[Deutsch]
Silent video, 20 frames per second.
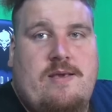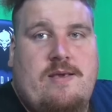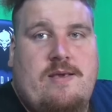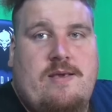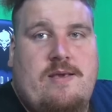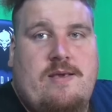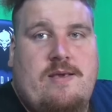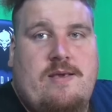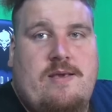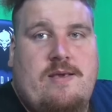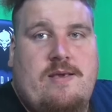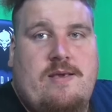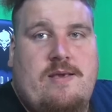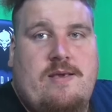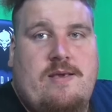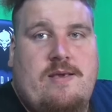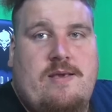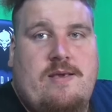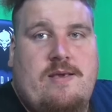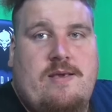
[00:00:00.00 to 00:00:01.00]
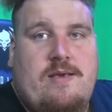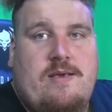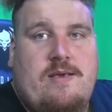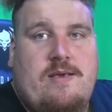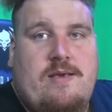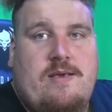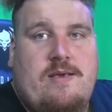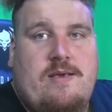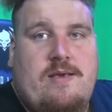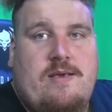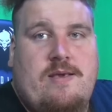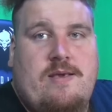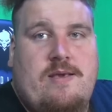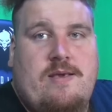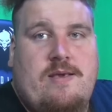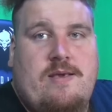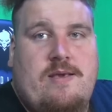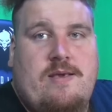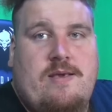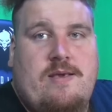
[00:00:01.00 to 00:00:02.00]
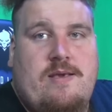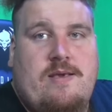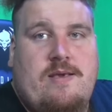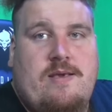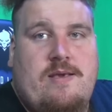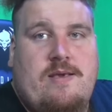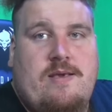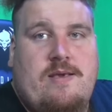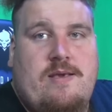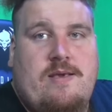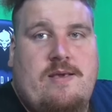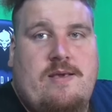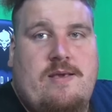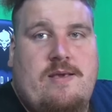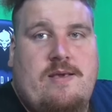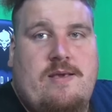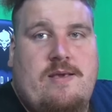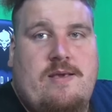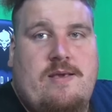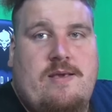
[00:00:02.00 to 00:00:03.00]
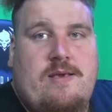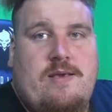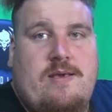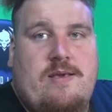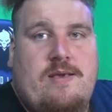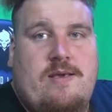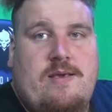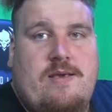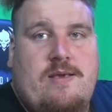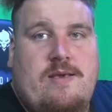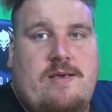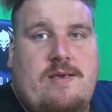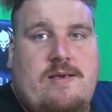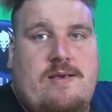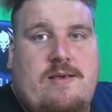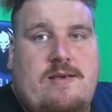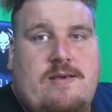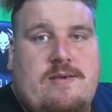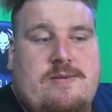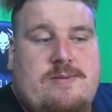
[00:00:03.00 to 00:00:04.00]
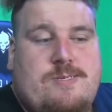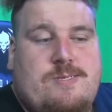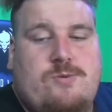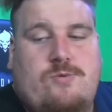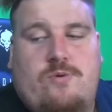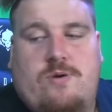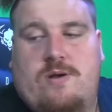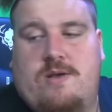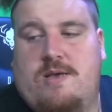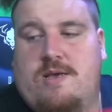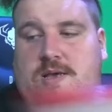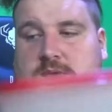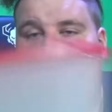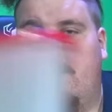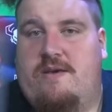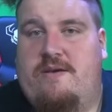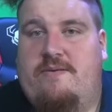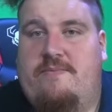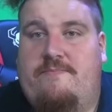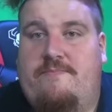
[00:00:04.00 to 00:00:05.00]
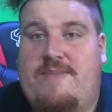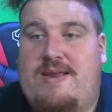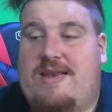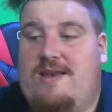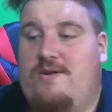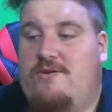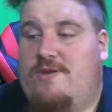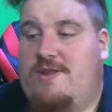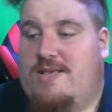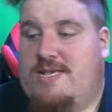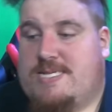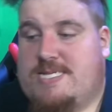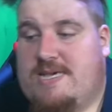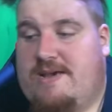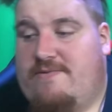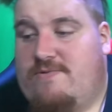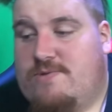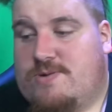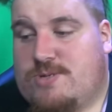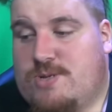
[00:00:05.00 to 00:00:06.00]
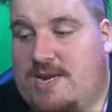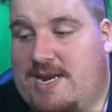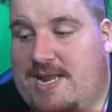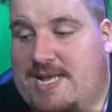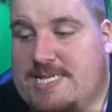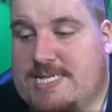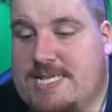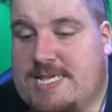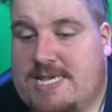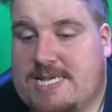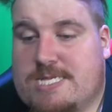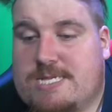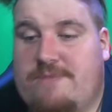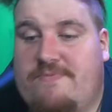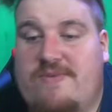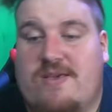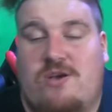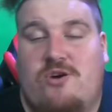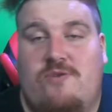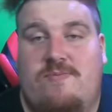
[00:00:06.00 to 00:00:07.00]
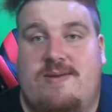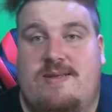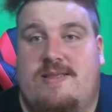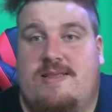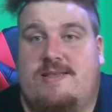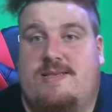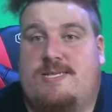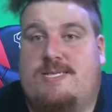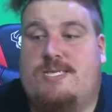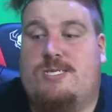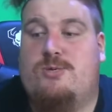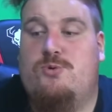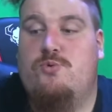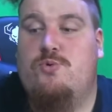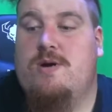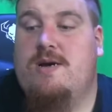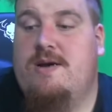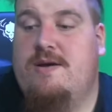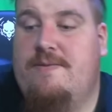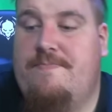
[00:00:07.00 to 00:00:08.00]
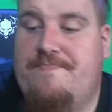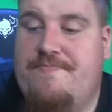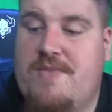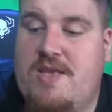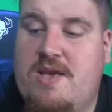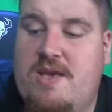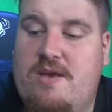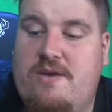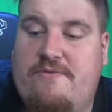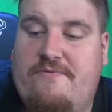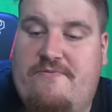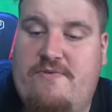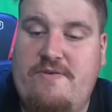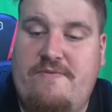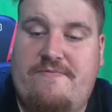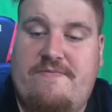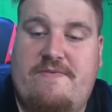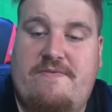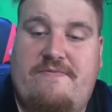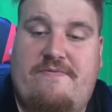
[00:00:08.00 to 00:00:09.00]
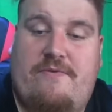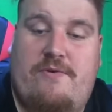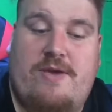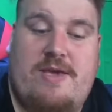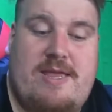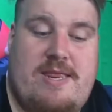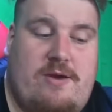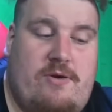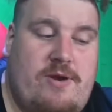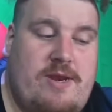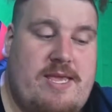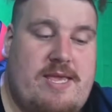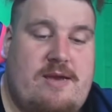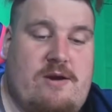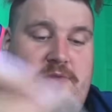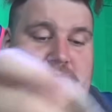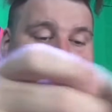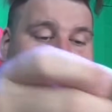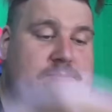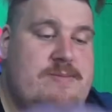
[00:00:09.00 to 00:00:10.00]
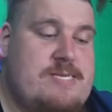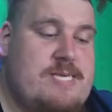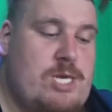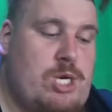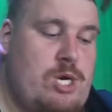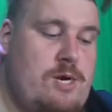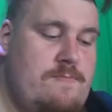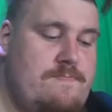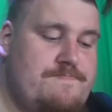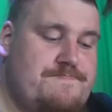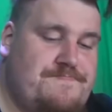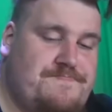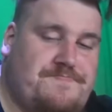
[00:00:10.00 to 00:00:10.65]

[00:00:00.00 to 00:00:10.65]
Gut, wir sind es ja irgendwie gewohnt. Komm, fang an, Reini. So, Metal-Leute, Servus und ein herzliches Willkommen zur fünften Folge der heutigen Aufnahmesession.